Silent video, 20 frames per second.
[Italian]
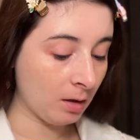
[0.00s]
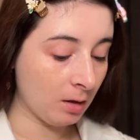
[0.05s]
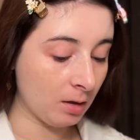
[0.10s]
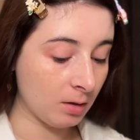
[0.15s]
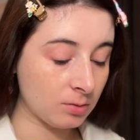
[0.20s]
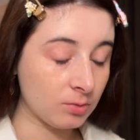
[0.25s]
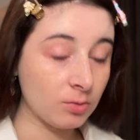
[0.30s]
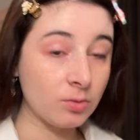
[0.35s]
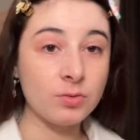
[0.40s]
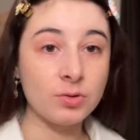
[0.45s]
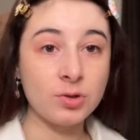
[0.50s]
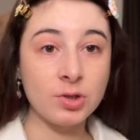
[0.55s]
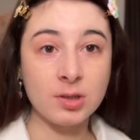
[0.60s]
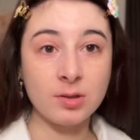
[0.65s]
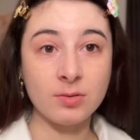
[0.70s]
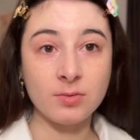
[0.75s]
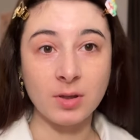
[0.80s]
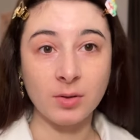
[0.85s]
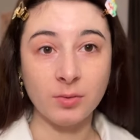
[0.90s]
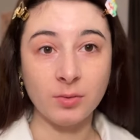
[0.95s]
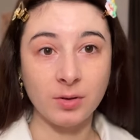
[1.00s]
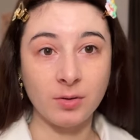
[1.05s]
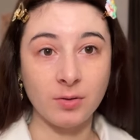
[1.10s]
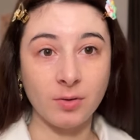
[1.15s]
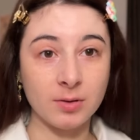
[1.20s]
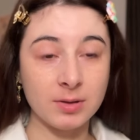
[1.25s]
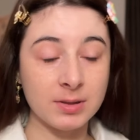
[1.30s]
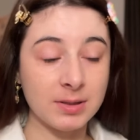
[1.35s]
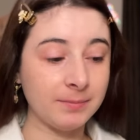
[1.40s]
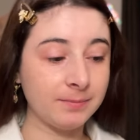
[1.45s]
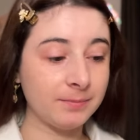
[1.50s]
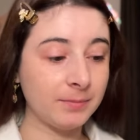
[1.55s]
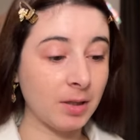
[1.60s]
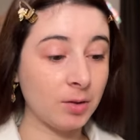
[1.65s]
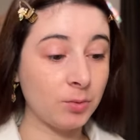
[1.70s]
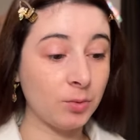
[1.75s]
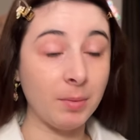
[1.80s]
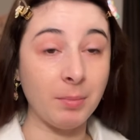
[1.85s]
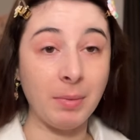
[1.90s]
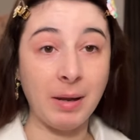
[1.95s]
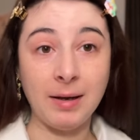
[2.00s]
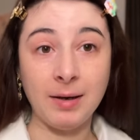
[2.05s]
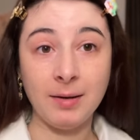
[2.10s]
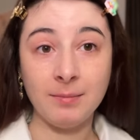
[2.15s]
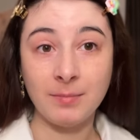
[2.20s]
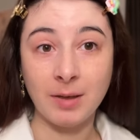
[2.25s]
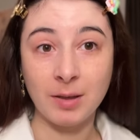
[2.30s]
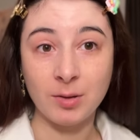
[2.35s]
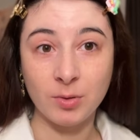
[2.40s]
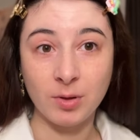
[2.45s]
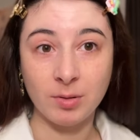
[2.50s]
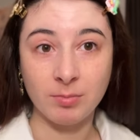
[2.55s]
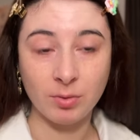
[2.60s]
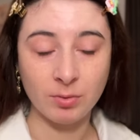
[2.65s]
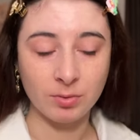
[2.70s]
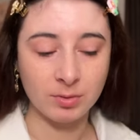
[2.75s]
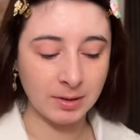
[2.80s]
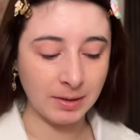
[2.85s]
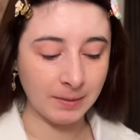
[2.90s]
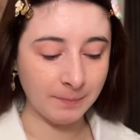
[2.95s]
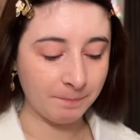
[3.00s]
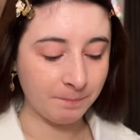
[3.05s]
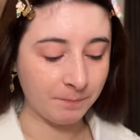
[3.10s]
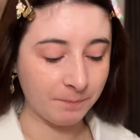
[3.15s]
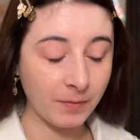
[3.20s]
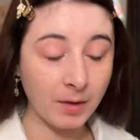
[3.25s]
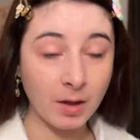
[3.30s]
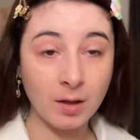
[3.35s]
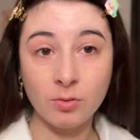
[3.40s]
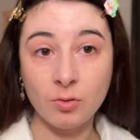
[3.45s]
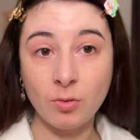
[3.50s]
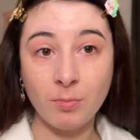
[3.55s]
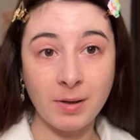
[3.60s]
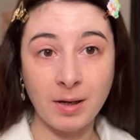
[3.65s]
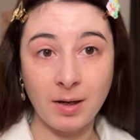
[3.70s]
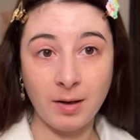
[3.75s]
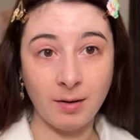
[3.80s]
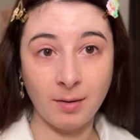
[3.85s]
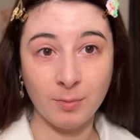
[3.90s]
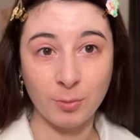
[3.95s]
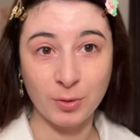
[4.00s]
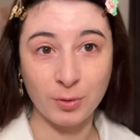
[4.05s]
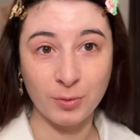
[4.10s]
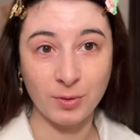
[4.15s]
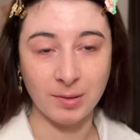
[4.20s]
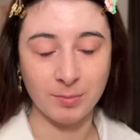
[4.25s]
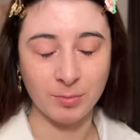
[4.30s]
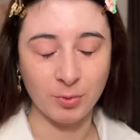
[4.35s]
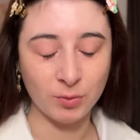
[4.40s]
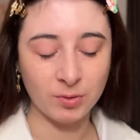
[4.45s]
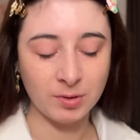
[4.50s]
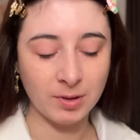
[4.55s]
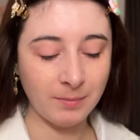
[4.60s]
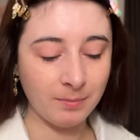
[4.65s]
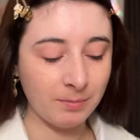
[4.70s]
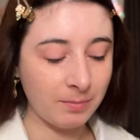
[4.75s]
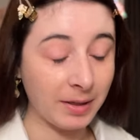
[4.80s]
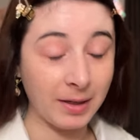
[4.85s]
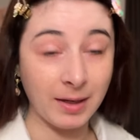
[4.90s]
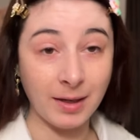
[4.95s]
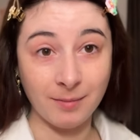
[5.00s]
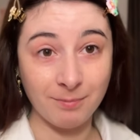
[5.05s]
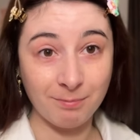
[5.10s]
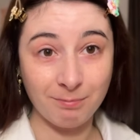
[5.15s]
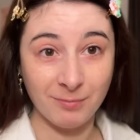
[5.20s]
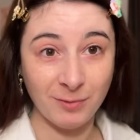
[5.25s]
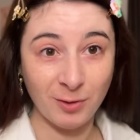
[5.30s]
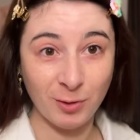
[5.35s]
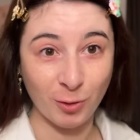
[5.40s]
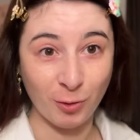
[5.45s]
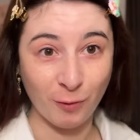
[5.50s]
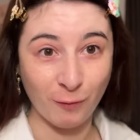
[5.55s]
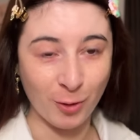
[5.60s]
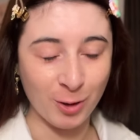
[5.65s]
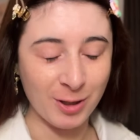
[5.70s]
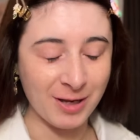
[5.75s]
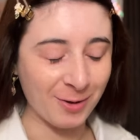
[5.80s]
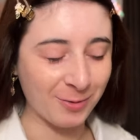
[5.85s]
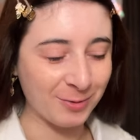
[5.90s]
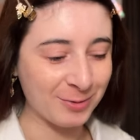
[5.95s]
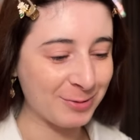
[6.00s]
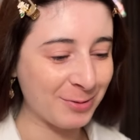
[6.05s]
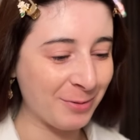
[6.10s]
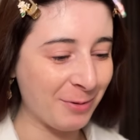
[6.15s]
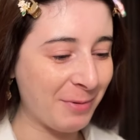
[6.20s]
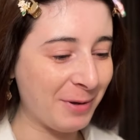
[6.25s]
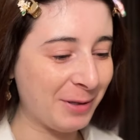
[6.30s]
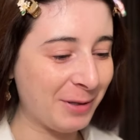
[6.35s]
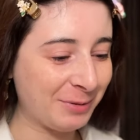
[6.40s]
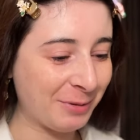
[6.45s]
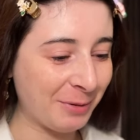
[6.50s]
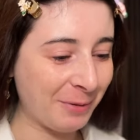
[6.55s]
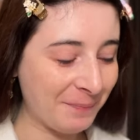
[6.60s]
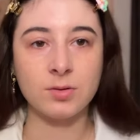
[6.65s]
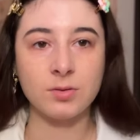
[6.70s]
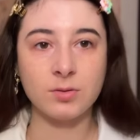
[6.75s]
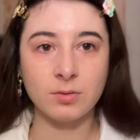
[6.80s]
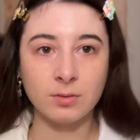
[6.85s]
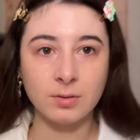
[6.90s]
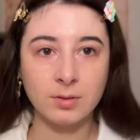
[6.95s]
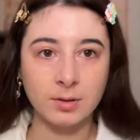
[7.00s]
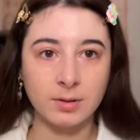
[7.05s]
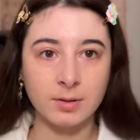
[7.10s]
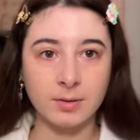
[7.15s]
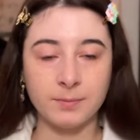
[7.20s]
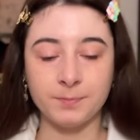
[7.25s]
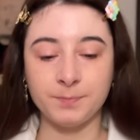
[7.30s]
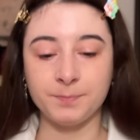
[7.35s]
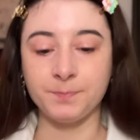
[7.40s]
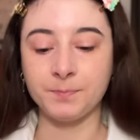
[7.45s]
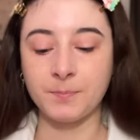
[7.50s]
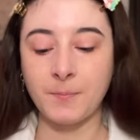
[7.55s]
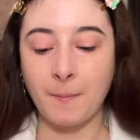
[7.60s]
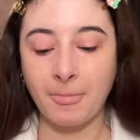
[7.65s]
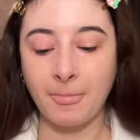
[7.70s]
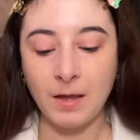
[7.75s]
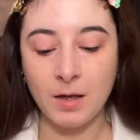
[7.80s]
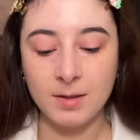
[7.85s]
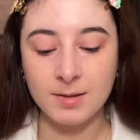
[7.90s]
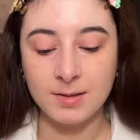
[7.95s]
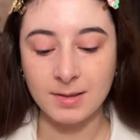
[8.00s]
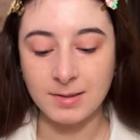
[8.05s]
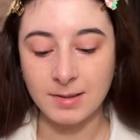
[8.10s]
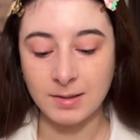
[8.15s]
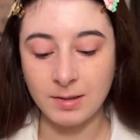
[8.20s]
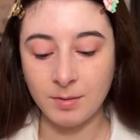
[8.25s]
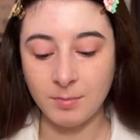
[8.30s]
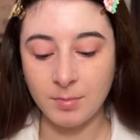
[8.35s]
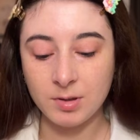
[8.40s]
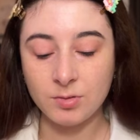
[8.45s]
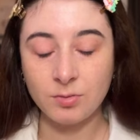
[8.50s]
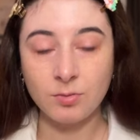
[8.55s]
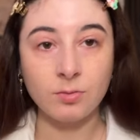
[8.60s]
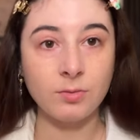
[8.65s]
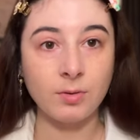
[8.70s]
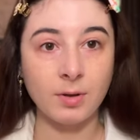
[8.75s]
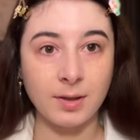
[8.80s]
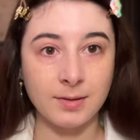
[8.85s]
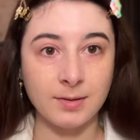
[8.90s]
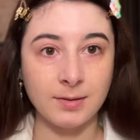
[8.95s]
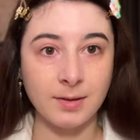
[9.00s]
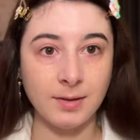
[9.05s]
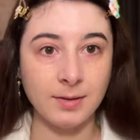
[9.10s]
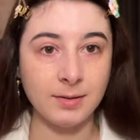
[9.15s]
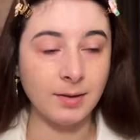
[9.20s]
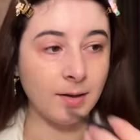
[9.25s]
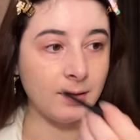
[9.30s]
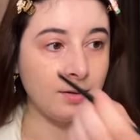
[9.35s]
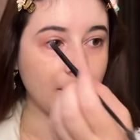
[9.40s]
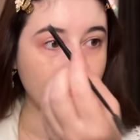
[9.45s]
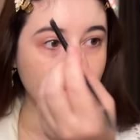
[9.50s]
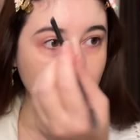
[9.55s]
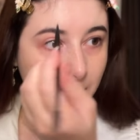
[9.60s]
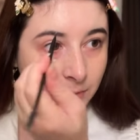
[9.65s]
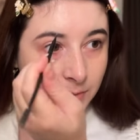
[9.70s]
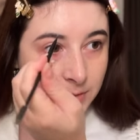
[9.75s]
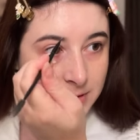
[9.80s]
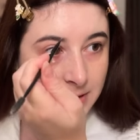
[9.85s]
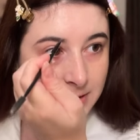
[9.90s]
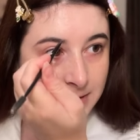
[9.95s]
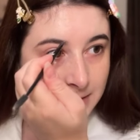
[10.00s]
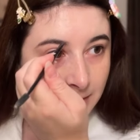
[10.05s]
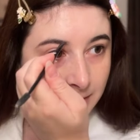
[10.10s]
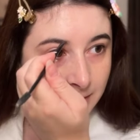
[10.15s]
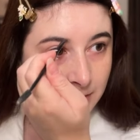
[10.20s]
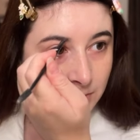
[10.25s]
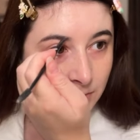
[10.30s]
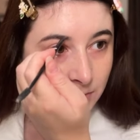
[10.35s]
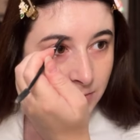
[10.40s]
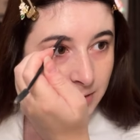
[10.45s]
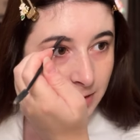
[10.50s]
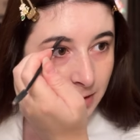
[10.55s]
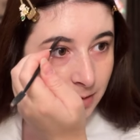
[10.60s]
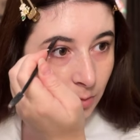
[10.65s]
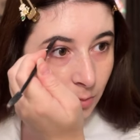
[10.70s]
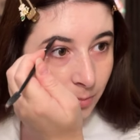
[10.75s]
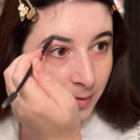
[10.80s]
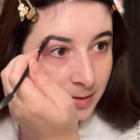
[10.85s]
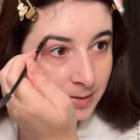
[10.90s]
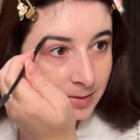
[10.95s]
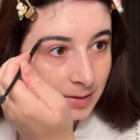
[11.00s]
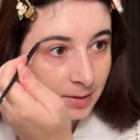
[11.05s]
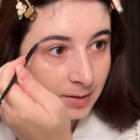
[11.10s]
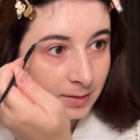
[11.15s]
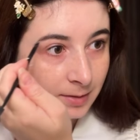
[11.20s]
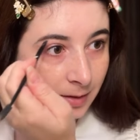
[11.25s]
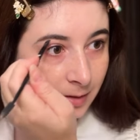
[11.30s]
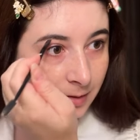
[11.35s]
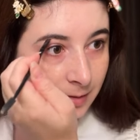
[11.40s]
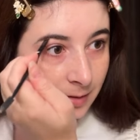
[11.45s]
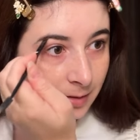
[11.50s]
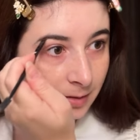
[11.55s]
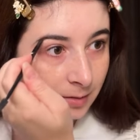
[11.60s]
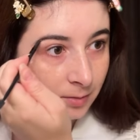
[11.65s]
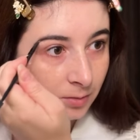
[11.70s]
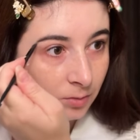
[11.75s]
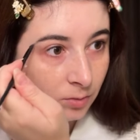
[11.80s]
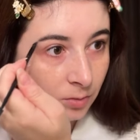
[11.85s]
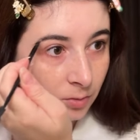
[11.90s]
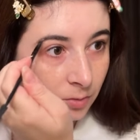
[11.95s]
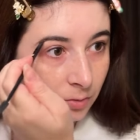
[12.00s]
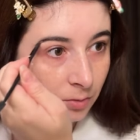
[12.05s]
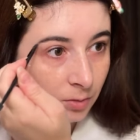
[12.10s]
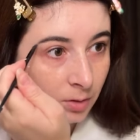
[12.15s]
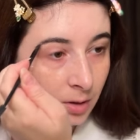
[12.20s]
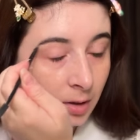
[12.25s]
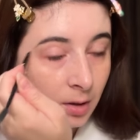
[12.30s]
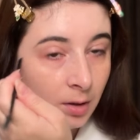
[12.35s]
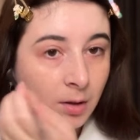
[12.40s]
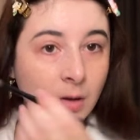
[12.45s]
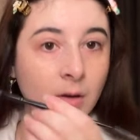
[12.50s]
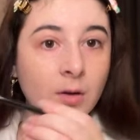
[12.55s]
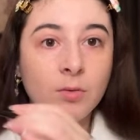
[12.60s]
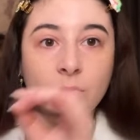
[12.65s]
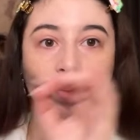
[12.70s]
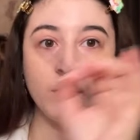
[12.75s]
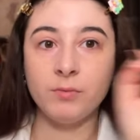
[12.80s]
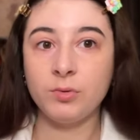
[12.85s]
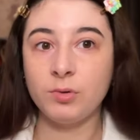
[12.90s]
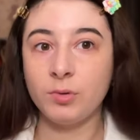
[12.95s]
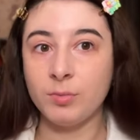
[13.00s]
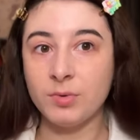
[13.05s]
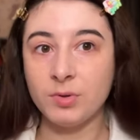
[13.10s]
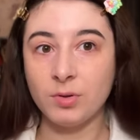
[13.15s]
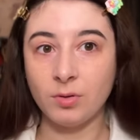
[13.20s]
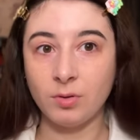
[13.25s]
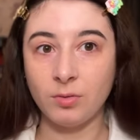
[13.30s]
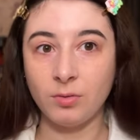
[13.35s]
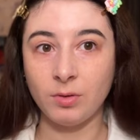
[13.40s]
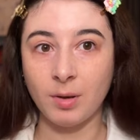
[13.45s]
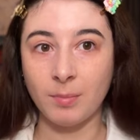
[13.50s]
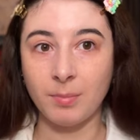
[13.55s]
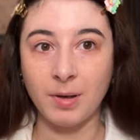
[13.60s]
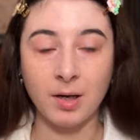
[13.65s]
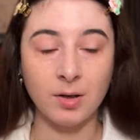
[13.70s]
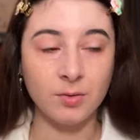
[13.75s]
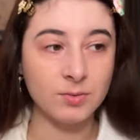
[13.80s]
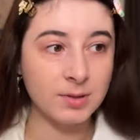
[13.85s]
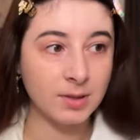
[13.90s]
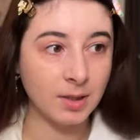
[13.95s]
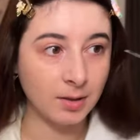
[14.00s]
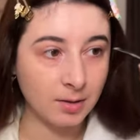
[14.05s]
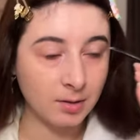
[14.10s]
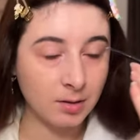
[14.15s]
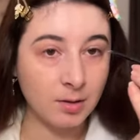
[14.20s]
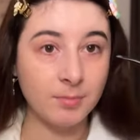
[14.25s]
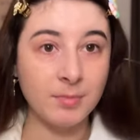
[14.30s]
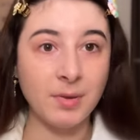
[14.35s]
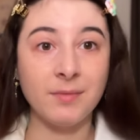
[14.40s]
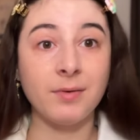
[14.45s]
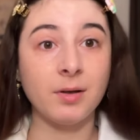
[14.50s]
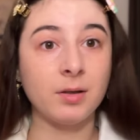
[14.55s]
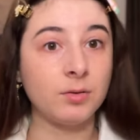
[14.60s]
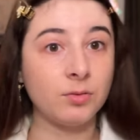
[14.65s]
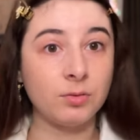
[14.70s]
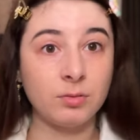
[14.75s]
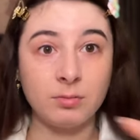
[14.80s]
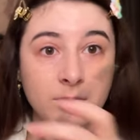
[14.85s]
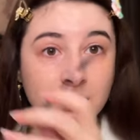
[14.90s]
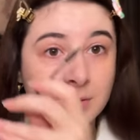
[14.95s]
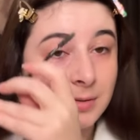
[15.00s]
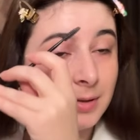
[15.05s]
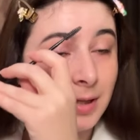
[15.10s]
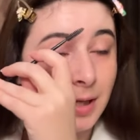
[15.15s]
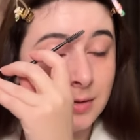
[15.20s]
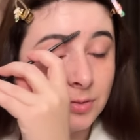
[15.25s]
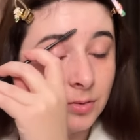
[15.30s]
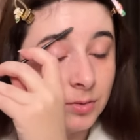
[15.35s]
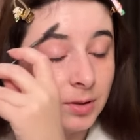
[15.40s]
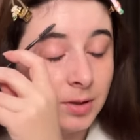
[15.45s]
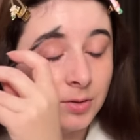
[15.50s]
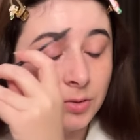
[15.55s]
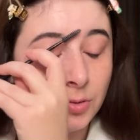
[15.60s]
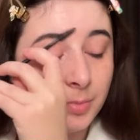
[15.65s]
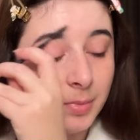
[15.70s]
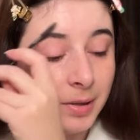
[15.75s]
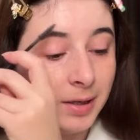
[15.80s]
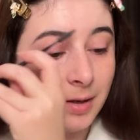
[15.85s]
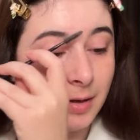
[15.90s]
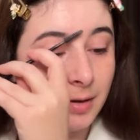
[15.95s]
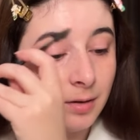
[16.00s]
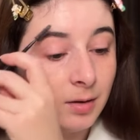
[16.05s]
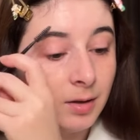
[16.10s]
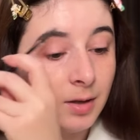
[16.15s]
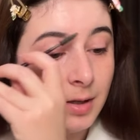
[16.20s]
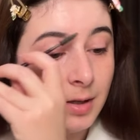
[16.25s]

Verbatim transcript: Sono successe un sacco di cose, alcune belle, alcune brutte. Non parleremo di quelle brutte perché non ho voglia in questo momento so, um, a settembre sono tornata dall'Italia perché quest'estate sono stata un mese in Italia ho, ho avuto bisogno di una pausa mi ha fatto tanto tanto bene